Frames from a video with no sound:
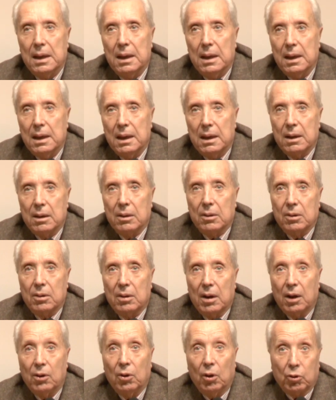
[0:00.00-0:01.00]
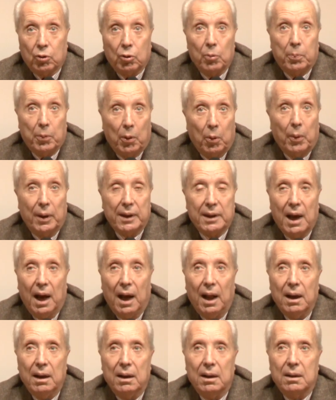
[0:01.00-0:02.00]
et euh, alors que
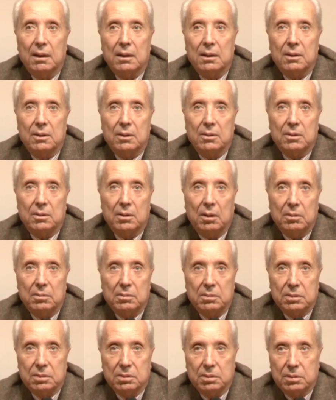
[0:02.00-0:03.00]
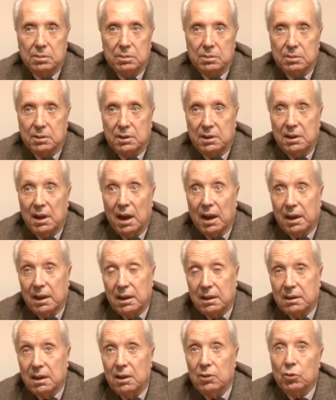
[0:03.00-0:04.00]
Port-Royal, qui
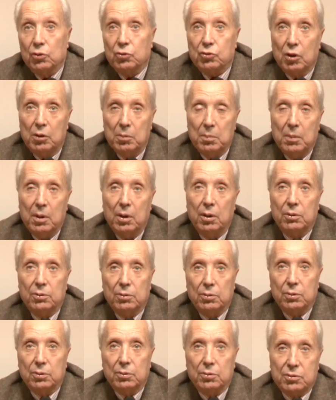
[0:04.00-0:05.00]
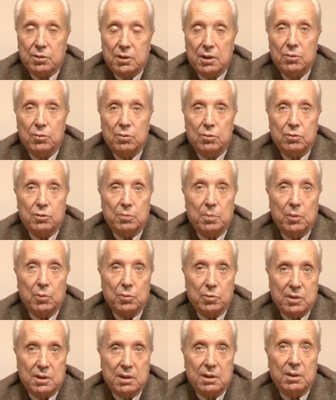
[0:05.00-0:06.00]
héritait non seulement de l'Augustinus, mais
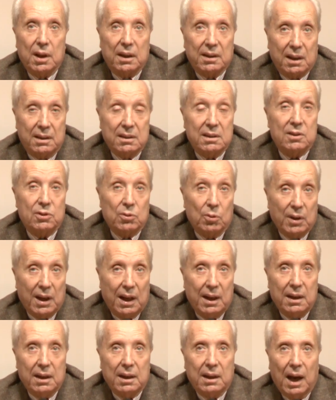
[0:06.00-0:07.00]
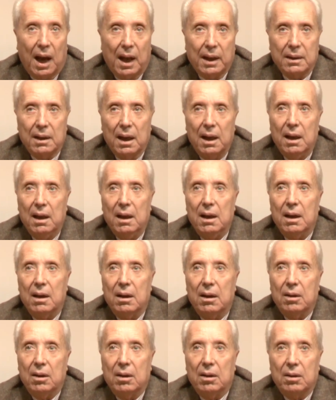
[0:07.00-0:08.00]
aussi de la tradition gallicane,
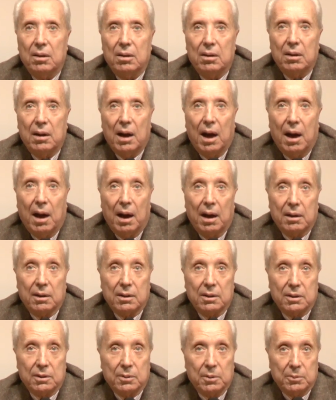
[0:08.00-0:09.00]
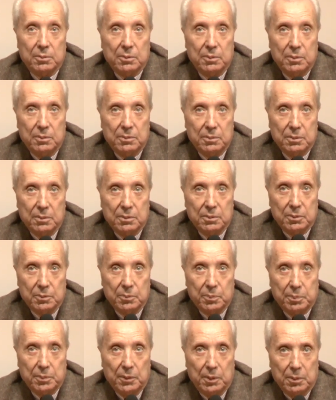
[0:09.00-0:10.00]
a
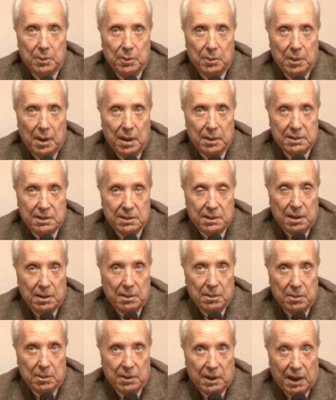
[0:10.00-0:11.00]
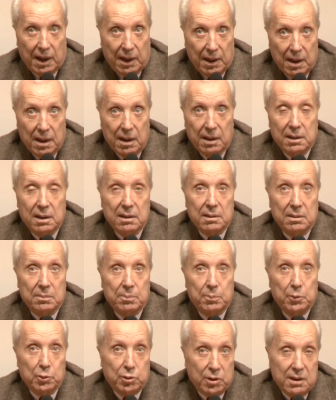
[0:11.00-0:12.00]
euh, créer des
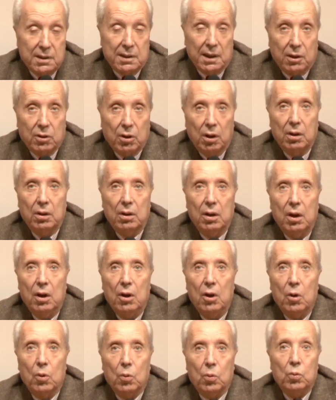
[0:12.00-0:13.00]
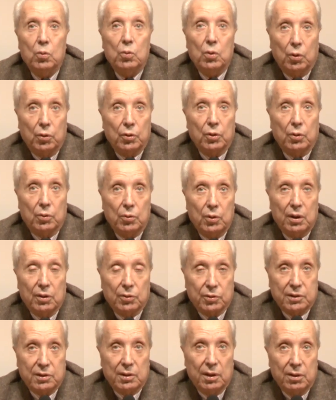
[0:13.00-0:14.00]
petites écoles où
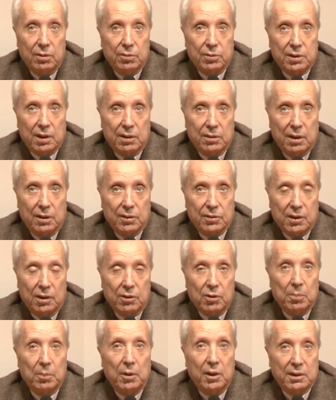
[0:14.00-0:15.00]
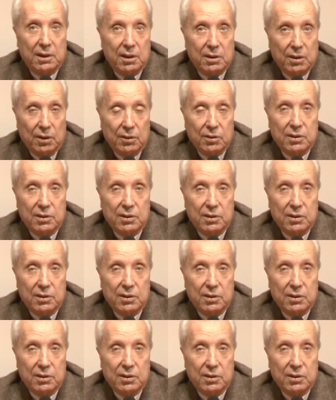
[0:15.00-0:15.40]
l'enseignement était